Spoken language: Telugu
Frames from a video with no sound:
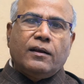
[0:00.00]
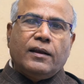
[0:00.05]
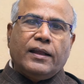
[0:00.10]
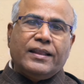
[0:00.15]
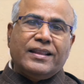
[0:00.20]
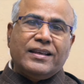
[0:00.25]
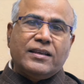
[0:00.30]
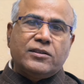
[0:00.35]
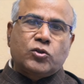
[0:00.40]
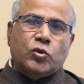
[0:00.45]

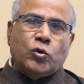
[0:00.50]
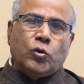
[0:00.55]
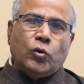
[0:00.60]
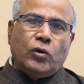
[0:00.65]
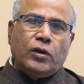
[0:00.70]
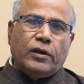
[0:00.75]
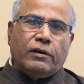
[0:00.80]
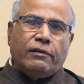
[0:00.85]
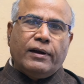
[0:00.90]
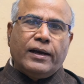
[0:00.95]
లేదా
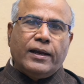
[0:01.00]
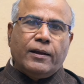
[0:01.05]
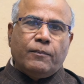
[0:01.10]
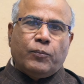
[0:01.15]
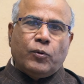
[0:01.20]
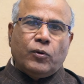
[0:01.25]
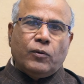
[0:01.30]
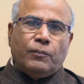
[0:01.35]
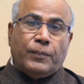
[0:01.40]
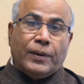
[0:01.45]
స్కూల్కి
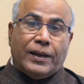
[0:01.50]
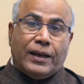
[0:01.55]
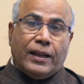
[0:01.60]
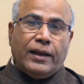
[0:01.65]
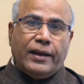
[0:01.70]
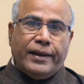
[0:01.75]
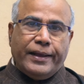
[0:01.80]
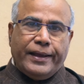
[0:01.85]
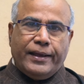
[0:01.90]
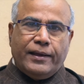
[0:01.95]
వెళ్ళినప్పుడు
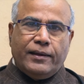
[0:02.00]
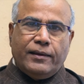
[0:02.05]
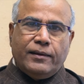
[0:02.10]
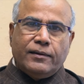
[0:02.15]
పిల్లల్ని